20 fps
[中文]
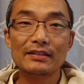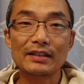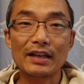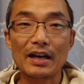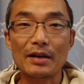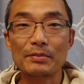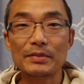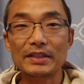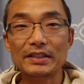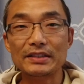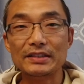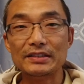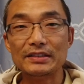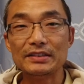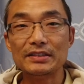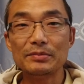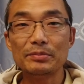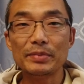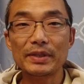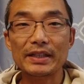他们已
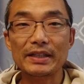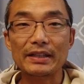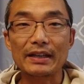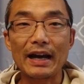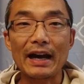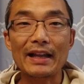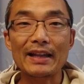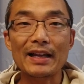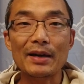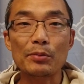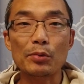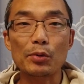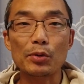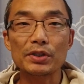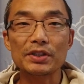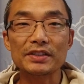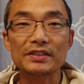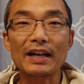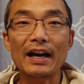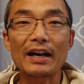经被阿拉
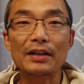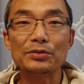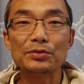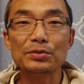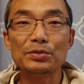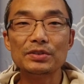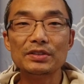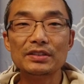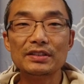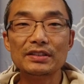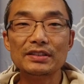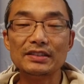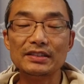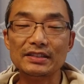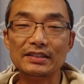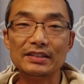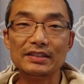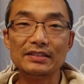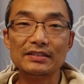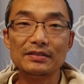伯的大军
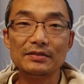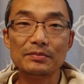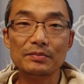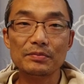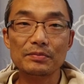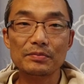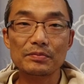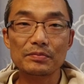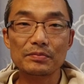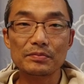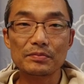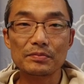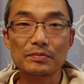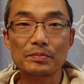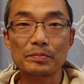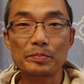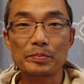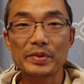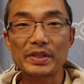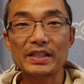已经
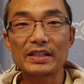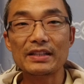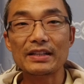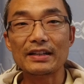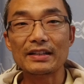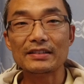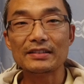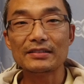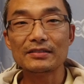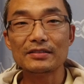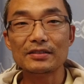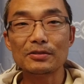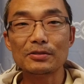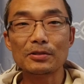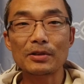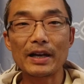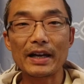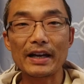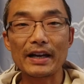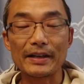逼的就都
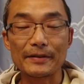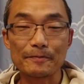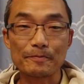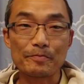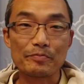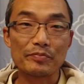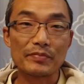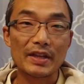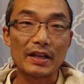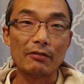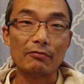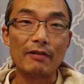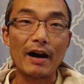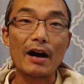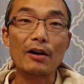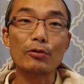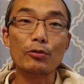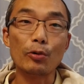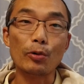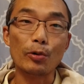快
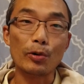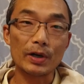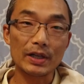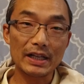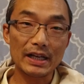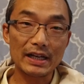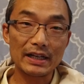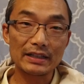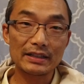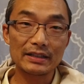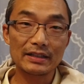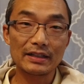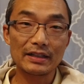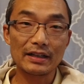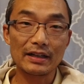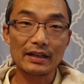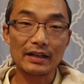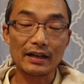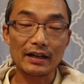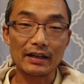亡国了
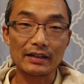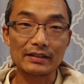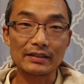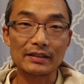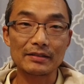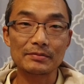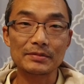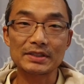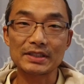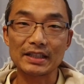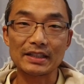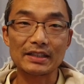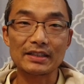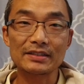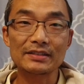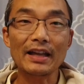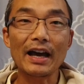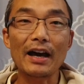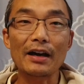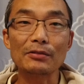啊，他们整
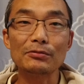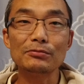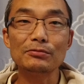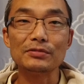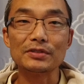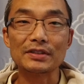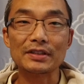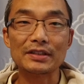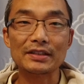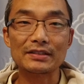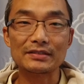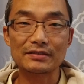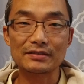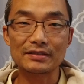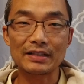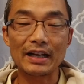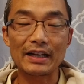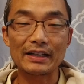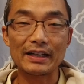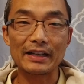个大陆
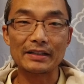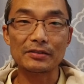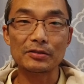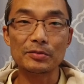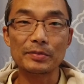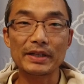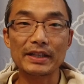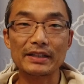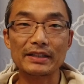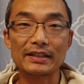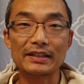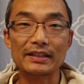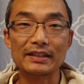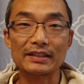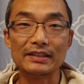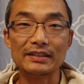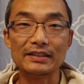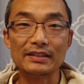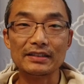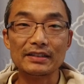差点都被这
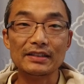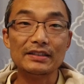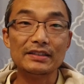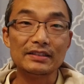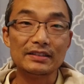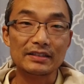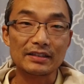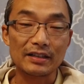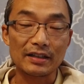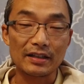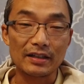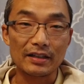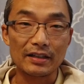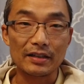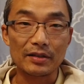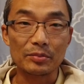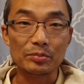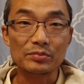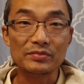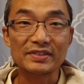个。
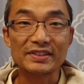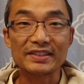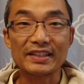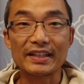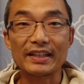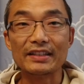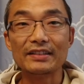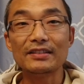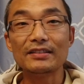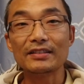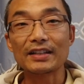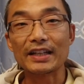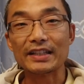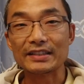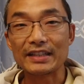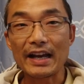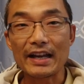呃，穆斯林都给